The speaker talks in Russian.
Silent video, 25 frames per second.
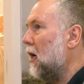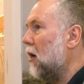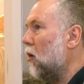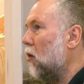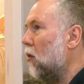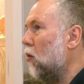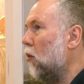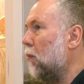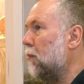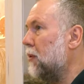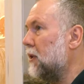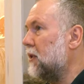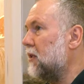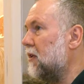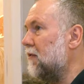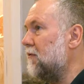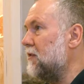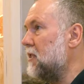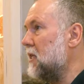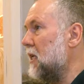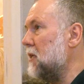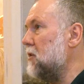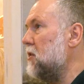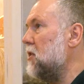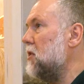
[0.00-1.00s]
опыта
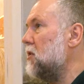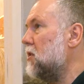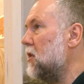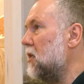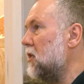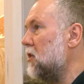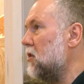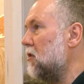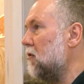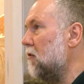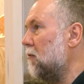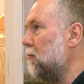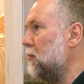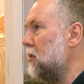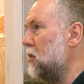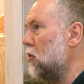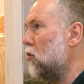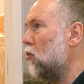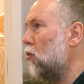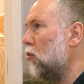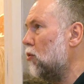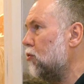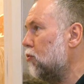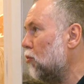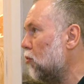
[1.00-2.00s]
византийской живописи,
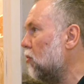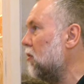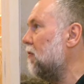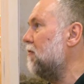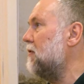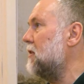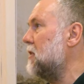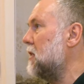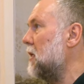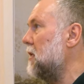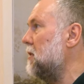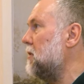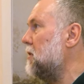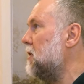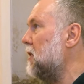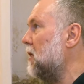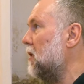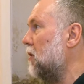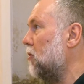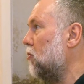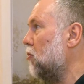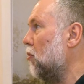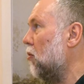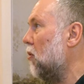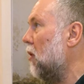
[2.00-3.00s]
культуры
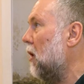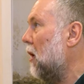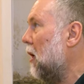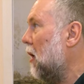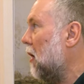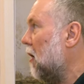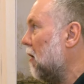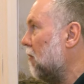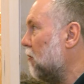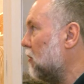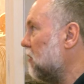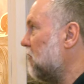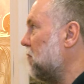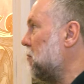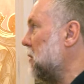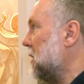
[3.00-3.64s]
Византии, то вот в